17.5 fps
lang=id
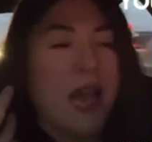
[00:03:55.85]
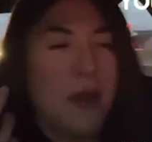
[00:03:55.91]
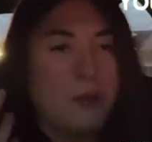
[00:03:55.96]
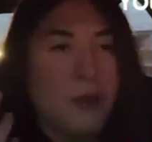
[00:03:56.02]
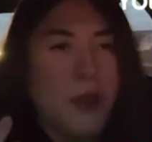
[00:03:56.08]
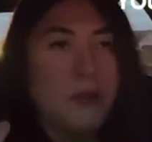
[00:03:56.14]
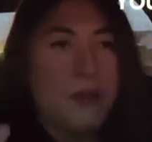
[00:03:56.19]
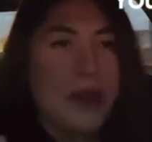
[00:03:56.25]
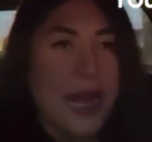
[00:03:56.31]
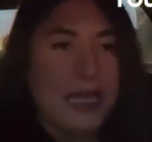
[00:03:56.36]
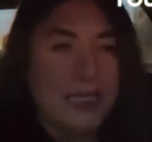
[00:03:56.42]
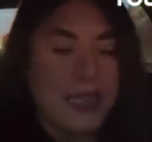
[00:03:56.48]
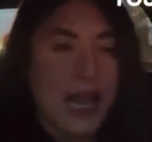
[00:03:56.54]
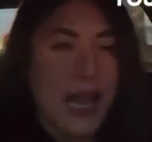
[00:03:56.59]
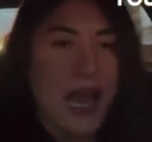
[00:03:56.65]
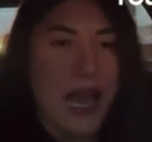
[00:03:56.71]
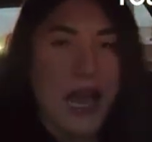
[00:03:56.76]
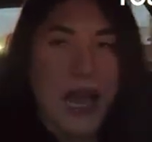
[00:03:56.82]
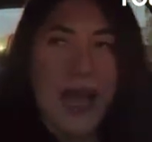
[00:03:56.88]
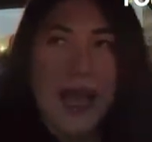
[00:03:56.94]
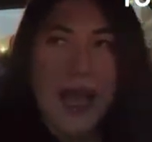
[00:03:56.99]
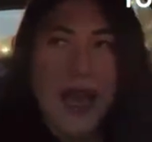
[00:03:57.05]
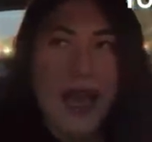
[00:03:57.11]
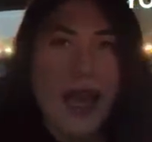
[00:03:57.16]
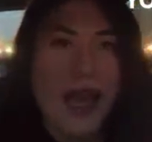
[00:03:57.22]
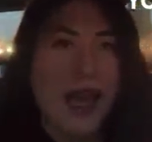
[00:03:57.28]
apa
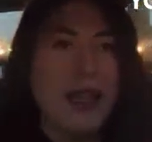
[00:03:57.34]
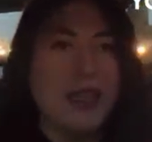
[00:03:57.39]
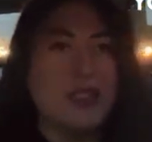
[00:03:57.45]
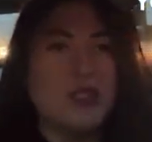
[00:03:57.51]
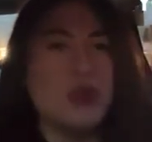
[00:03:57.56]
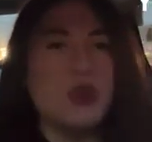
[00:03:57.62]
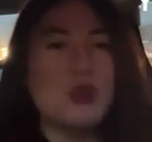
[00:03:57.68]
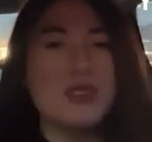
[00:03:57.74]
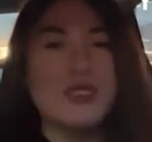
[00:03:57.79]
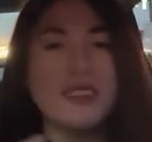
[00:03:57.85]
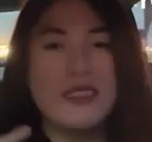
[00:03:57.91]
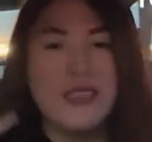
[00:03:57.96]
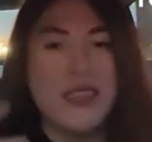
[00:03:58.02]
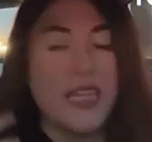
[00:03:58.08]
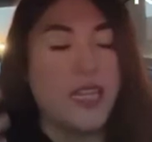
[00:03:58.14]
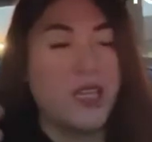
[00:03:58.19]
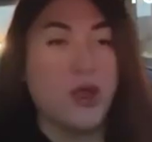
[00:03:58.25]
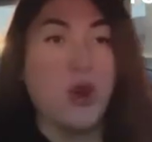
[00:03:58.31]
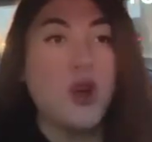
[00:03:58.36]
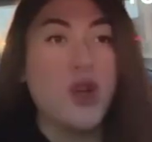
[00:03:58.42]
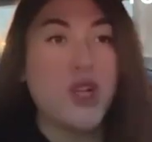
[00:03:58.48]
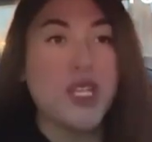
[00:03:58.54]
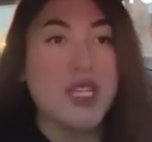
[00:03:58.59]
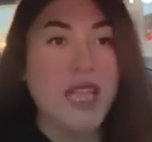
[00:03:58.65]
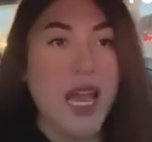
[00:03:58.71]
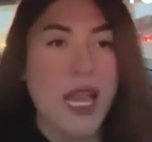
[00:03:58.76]
perasaan terus take
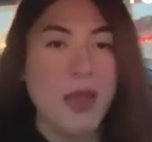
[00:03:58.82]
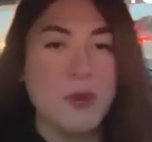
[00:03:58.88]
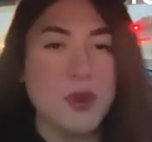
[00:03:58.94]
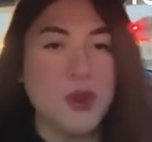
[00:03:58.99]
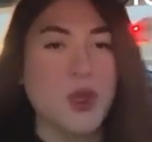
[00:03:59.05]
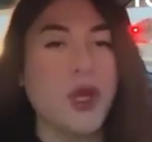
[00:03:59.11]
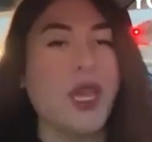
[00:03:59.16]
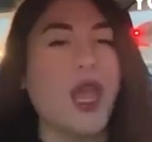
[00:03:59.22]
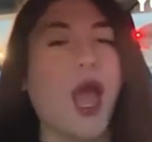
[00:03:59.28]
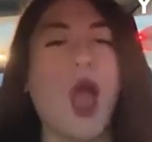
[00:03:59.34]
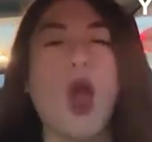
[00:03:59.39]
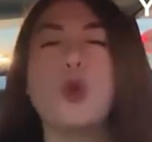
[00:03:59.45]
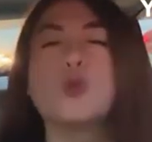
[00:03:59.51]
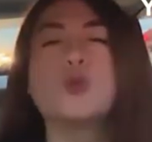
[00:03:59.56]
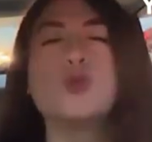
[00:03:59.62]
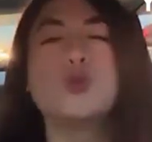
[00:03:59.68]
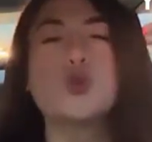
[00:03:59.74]
your time gitu kayak